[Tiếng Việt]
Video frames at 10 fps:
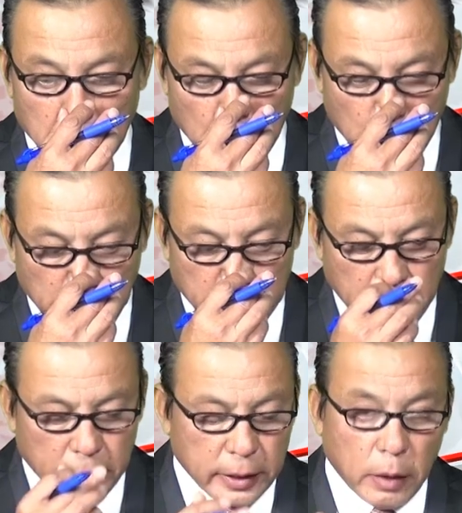một mình
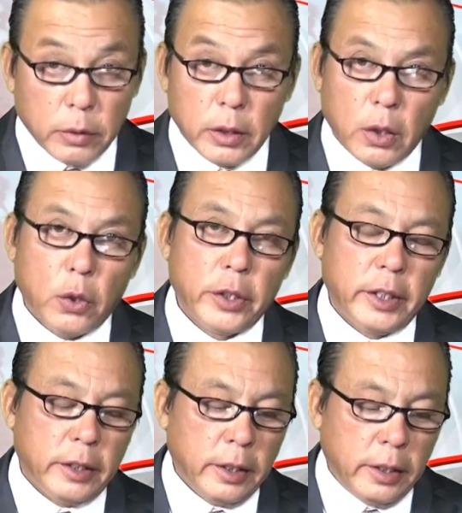đơn độc
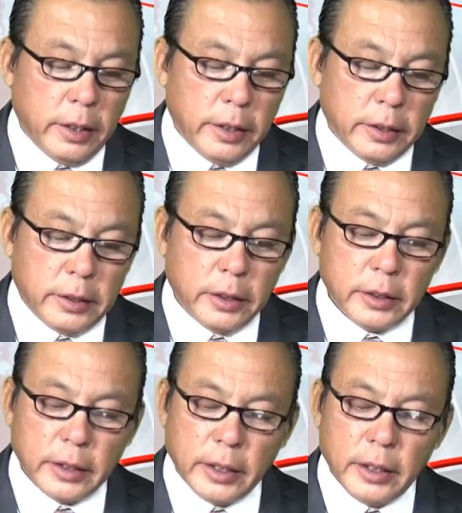ngồi
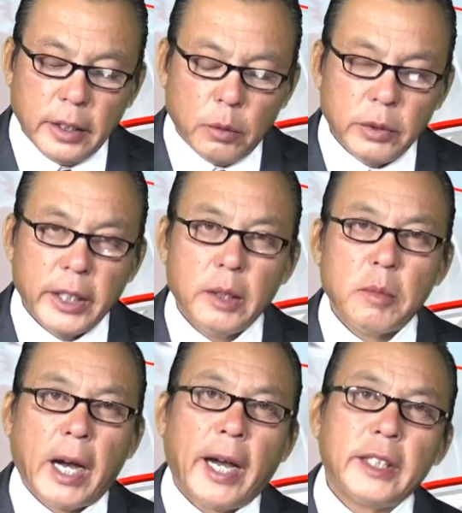trước cái ống
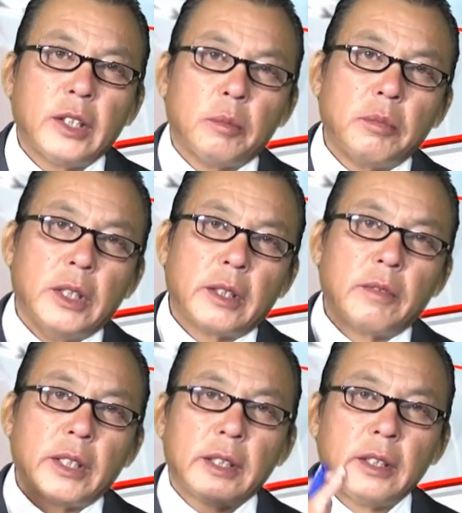kiến mà ai chụp được
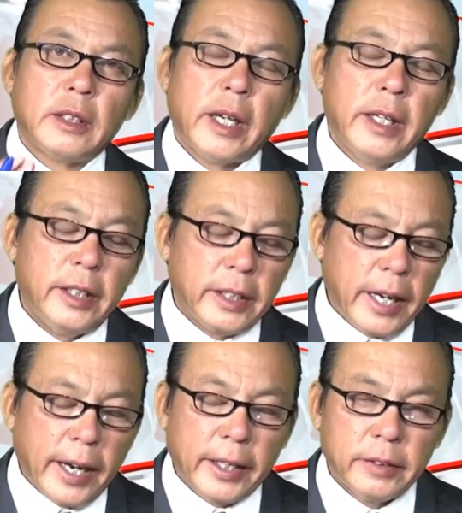với cái tư thế hình
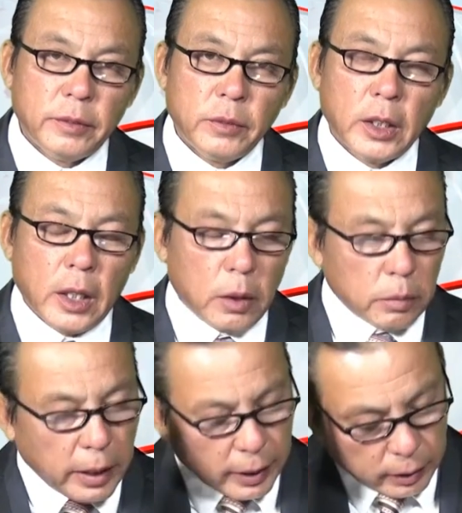ngang
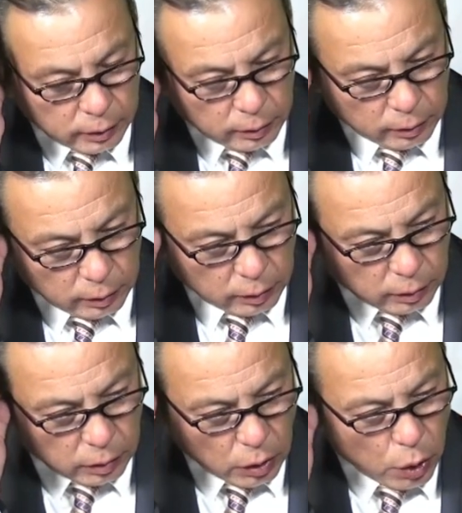ổng đang
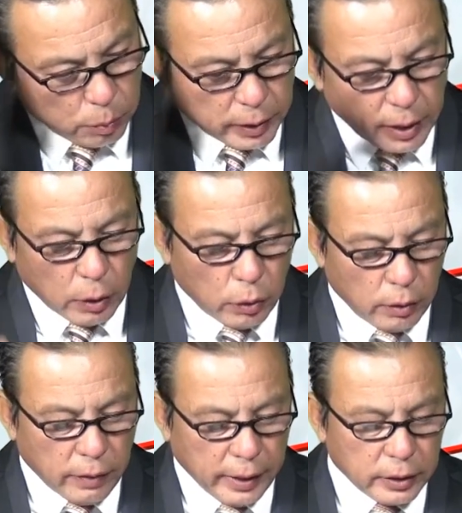ôm cái đầu
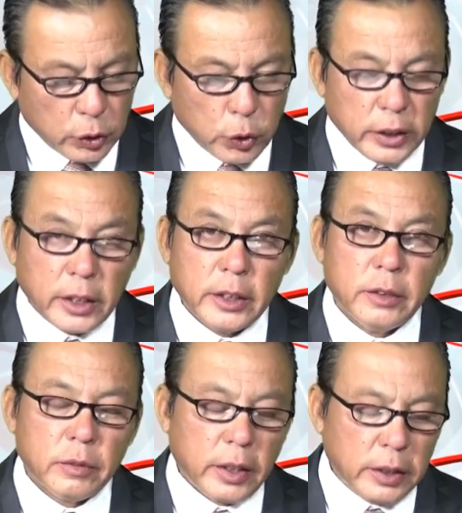có vẻ như suy tư
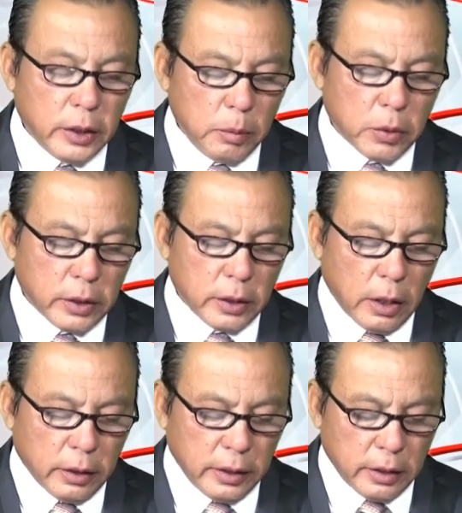ở dưới một
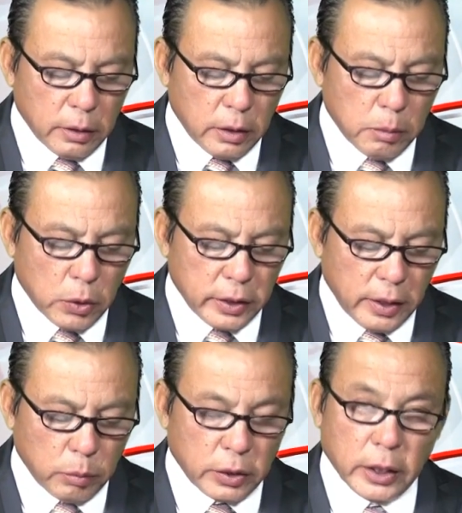đó thì nó có một cái
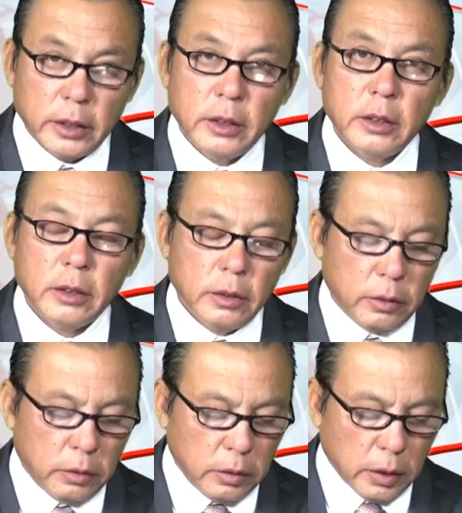dòng chữ
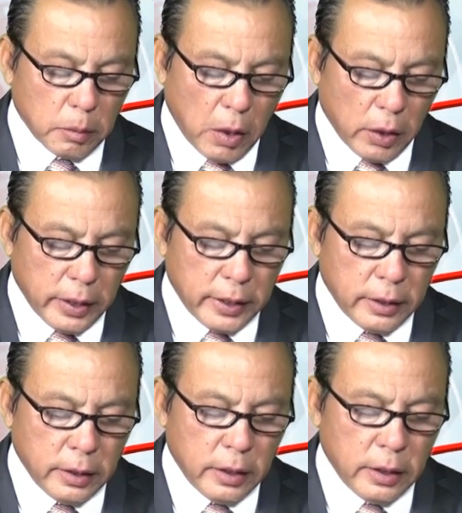được bỏ lên
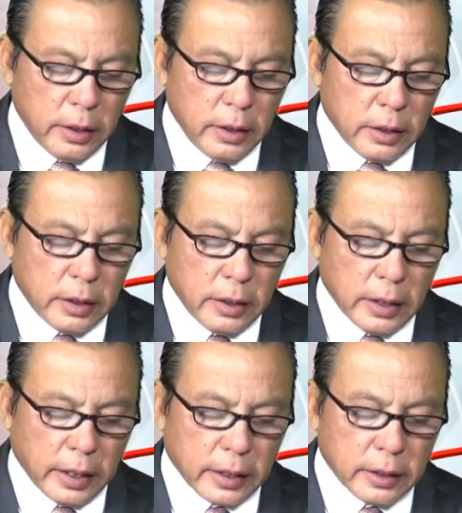tức
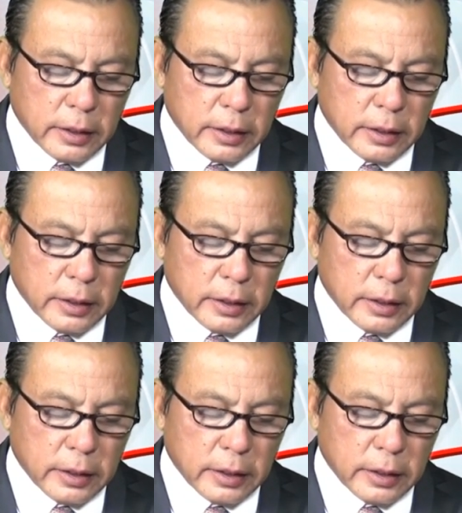là